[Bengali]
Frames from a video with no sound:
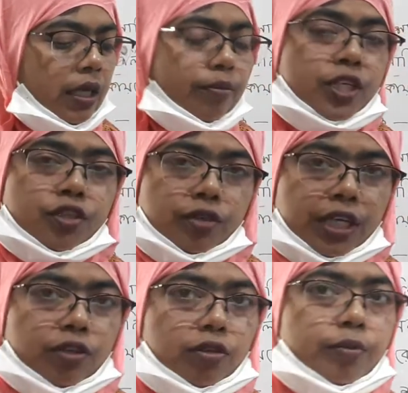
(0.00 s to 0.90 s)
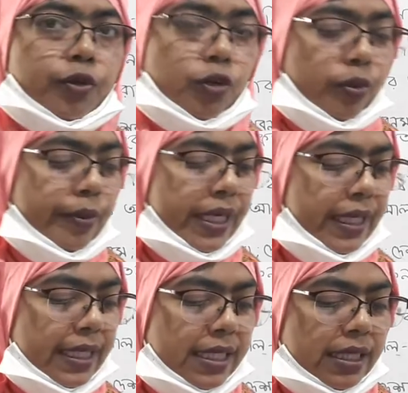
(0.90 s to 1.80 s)
মিশর কিন্তু মরুভূমির
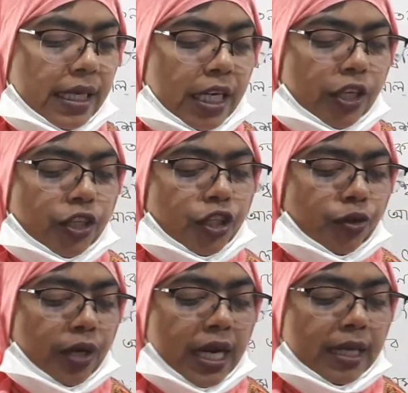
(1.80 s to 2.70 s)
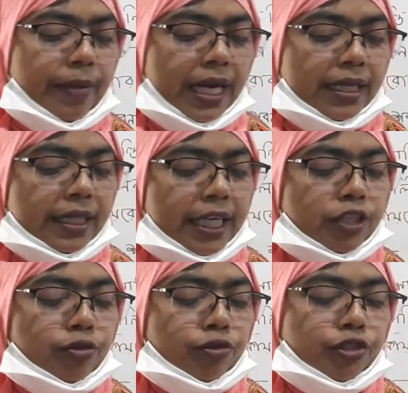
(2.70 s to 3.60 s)
দেশ সোনালি বালিতে
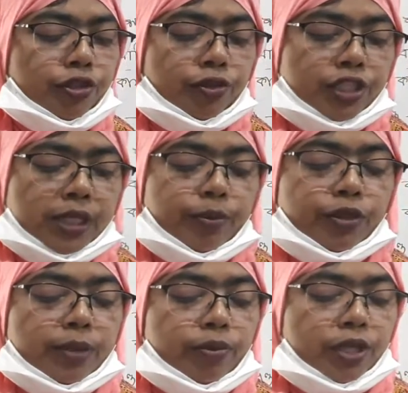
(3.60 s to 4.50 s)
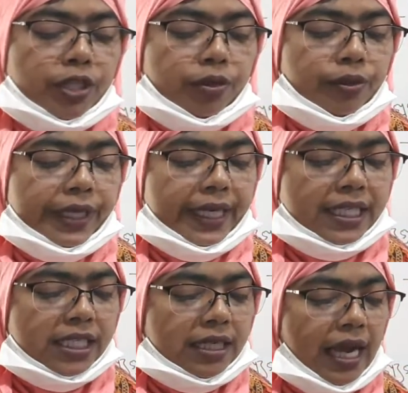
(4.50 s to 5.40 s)
সূর্যরশ্মি প্রতিফলিত হয়ে
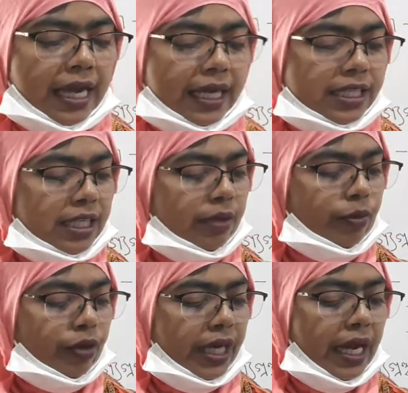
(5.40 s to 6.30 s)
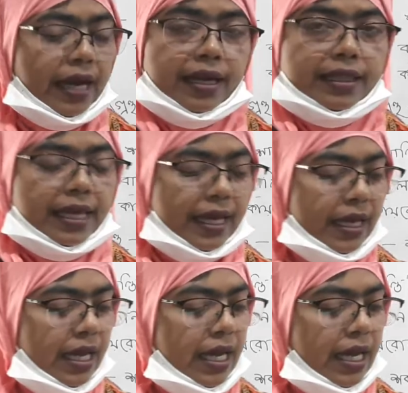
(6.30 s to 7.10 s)
সেটা আকাশের বুকে হানা দেয়